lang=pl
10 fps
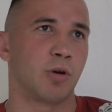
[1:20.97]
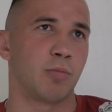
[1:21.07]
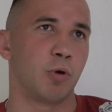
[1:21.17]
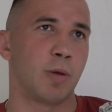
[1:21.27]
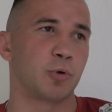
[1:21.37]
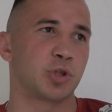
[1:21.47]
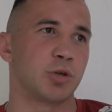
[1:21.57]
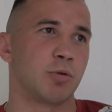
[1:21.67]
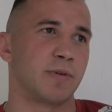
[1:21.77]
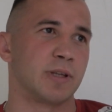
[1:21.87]
no bóle
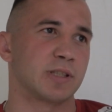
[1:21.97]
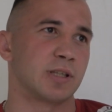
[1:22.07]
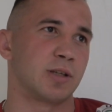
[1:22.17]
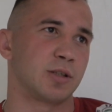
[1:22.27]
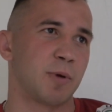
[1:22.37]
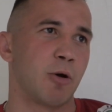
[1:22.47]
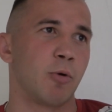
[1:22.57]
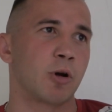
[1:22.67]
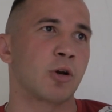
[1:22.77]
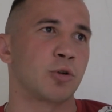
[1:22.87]
puściły, więc śmiało
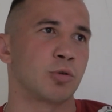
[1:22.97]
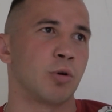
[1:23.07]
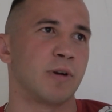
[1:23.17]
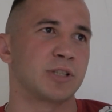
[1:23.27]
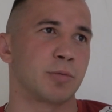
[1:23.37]
mogę kontynuować